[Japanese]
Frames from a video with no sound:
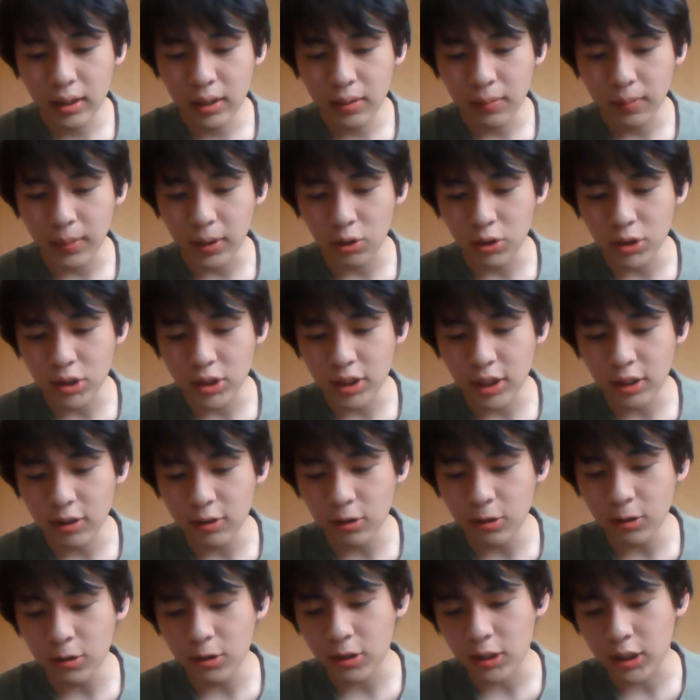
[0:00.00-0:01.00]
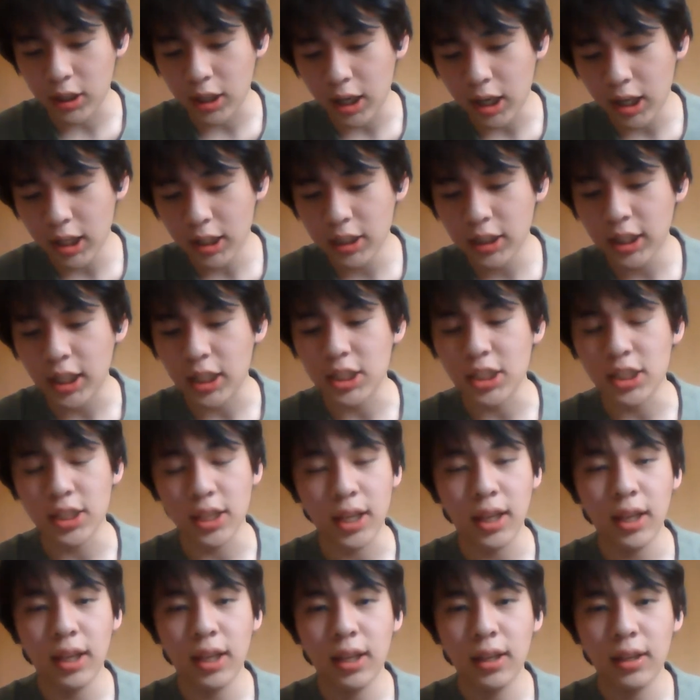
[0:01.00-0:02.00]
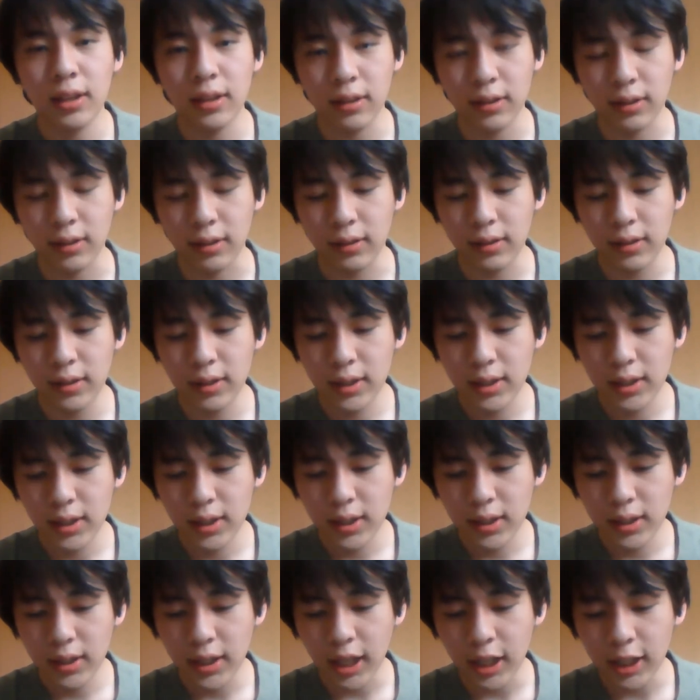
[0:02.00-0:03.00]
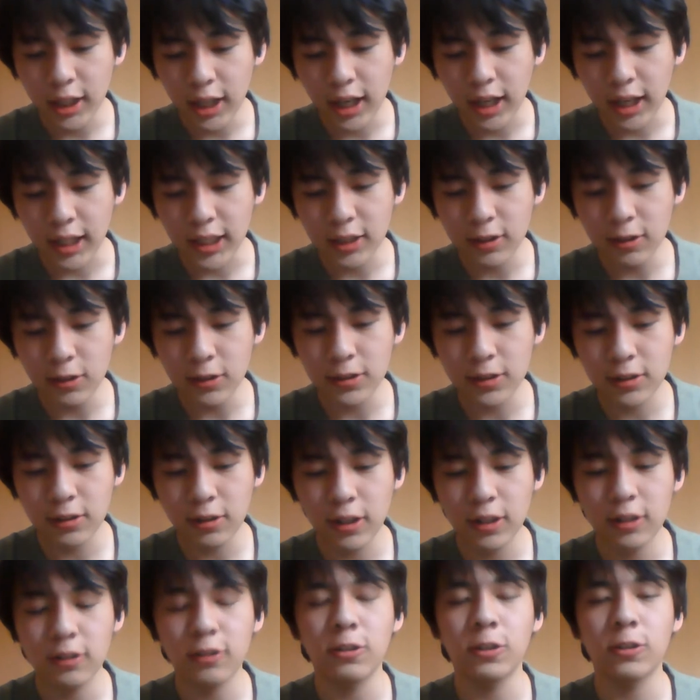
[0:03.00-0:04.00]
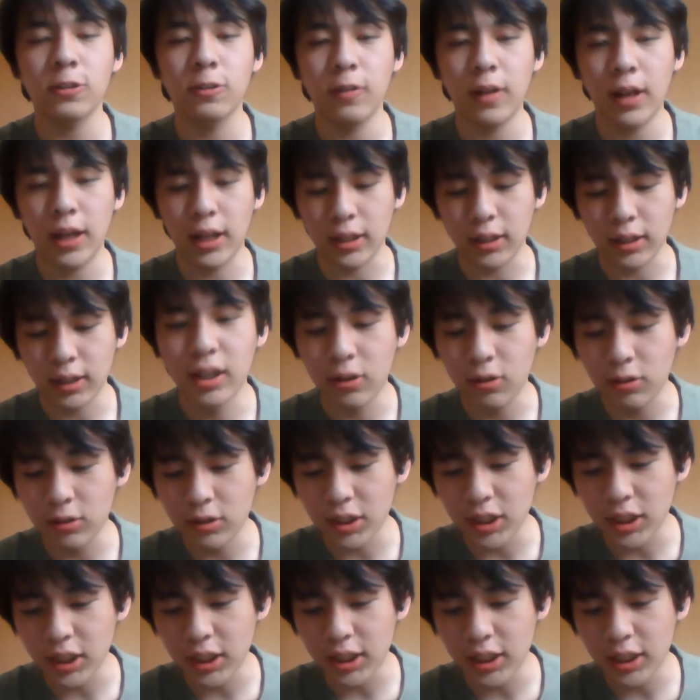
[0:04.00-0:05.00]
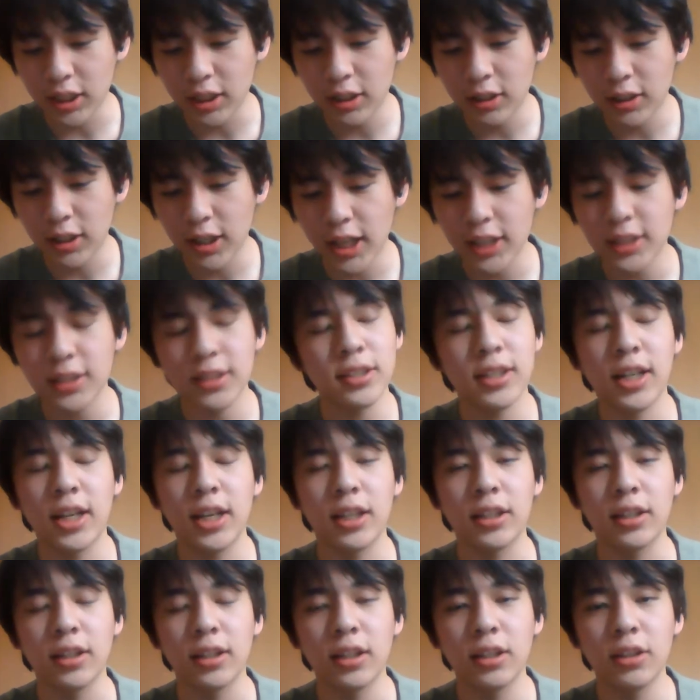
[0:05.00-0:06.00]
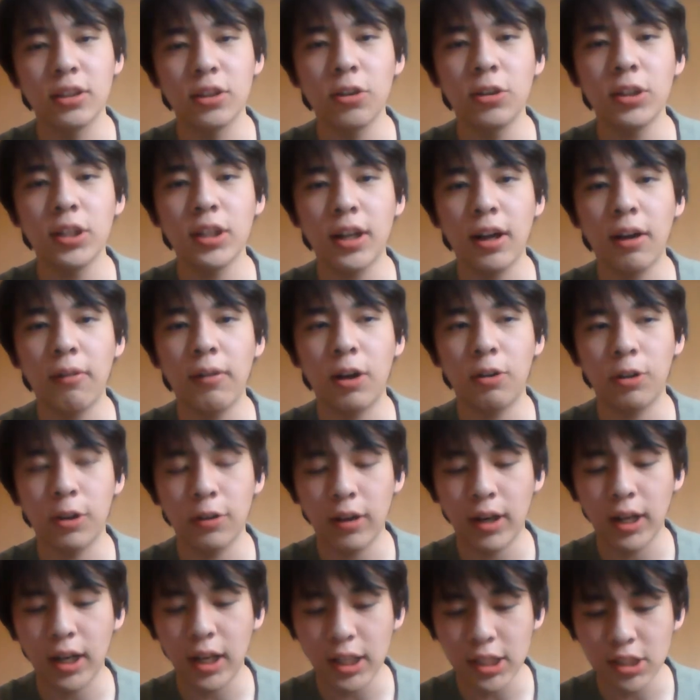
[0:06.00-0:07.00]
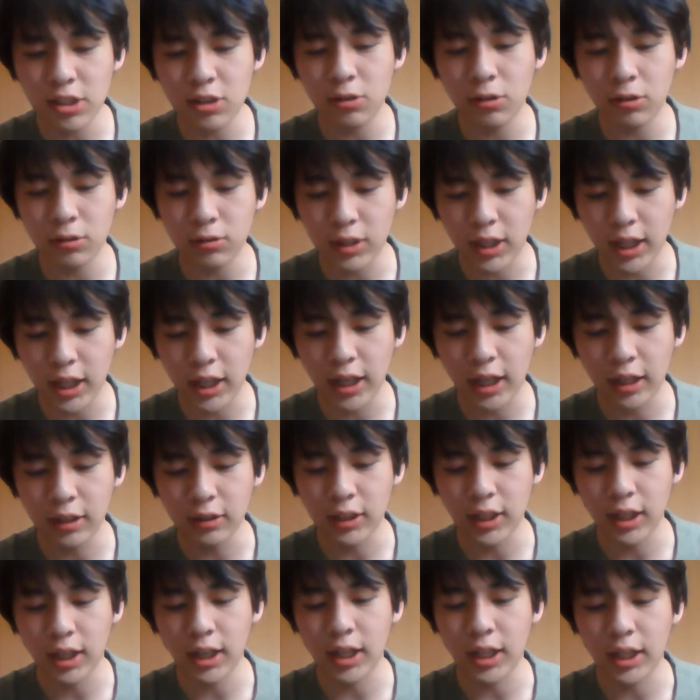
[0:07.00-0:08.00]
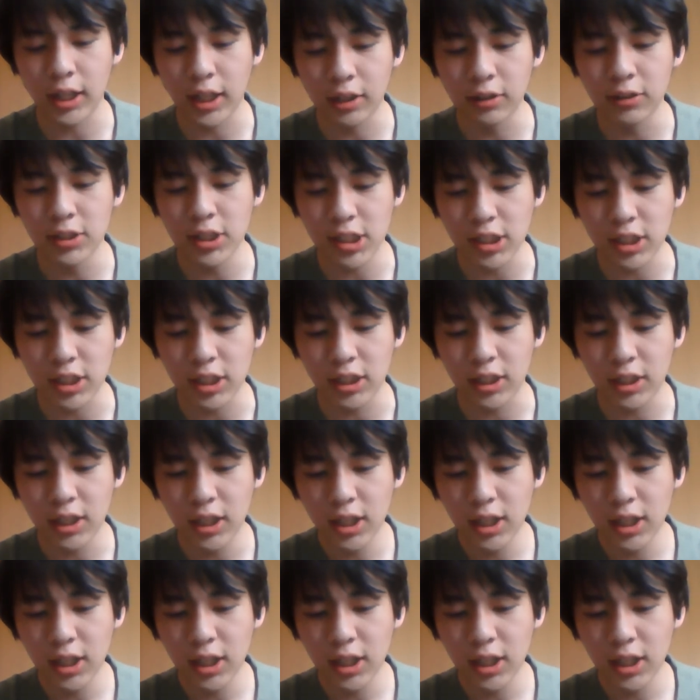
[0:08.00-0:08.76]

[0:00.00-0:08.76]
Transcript: まあ、落ちてることに変わりないしね、うん、ただ一つ言えることは、このギリギリのやつらよりかは俺は賢く大学に入れるし、